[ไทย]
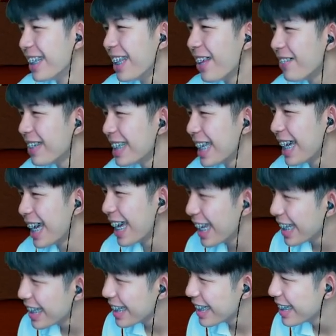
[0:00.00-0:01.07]
แล้วไม่ได้
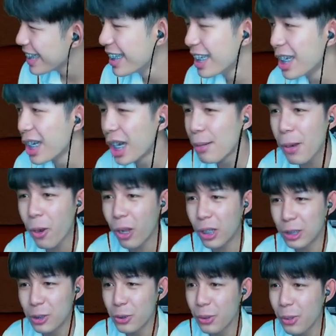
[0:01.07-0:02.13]
คือเมื่อก่อน
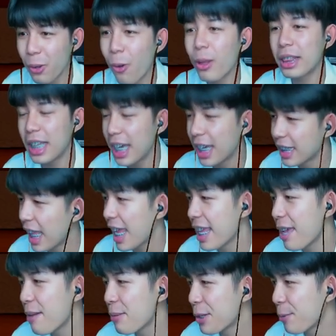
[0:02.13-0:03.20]
ซุยโคตรเติงนะ
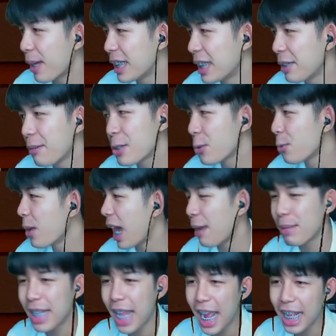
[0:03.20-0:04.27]
ไอ้ยปัจจุบันนี้สู้ใคร
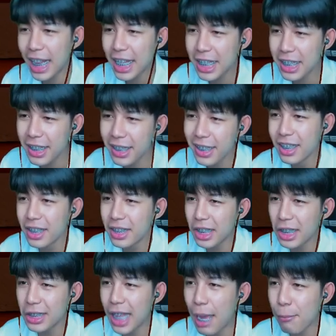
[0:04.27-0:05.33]
ไม่ได้แล้วไอ้เฮ้ยเจ
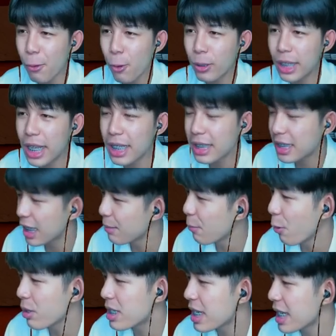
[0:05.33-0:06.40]
อดาบโอเด้งเจอโม
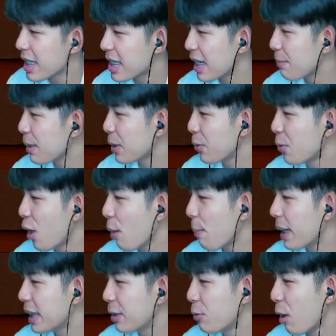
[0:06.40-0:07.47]
จิ เจอประตูเข้าไป
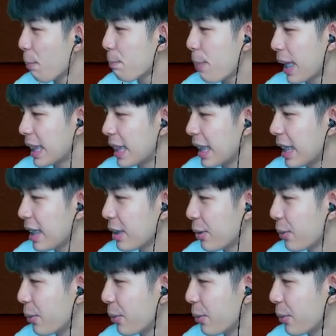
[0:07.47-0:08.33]
ในหัวปั่นเลยโถ